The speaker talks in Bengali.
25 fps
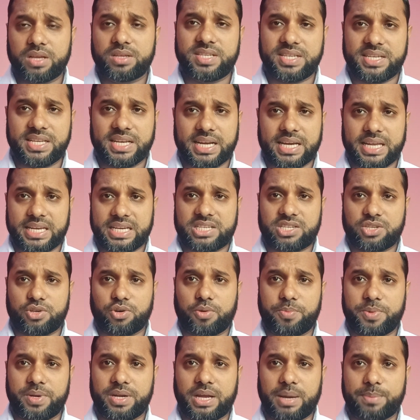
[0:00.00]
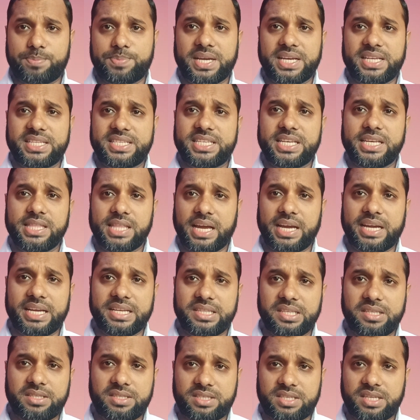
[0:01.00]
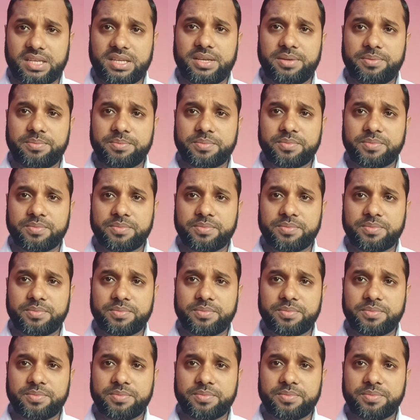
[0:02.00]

সেটা কালেক্ট করবেন আপনাকে যে দাগে দিচ্ছে